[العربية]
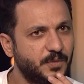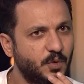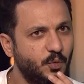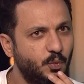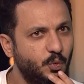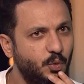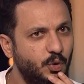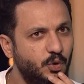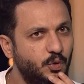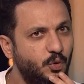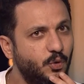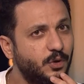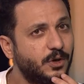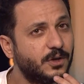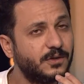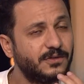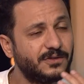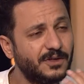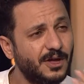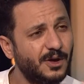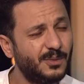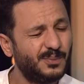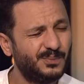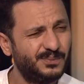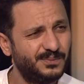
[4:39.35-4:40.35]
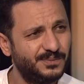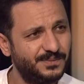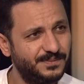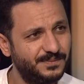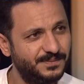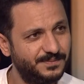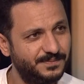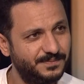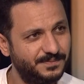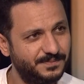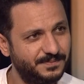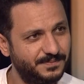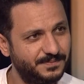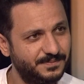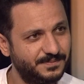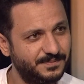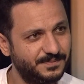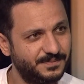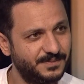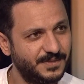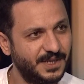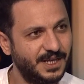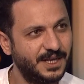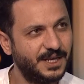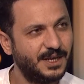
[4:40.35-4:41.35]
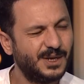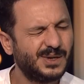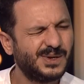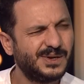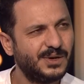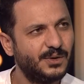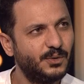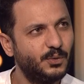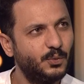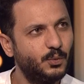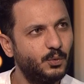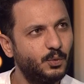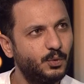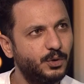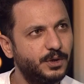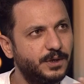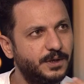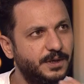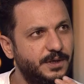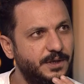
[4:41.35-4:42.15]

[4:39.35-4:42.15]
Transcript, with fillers: والدور كان صعب قوي و,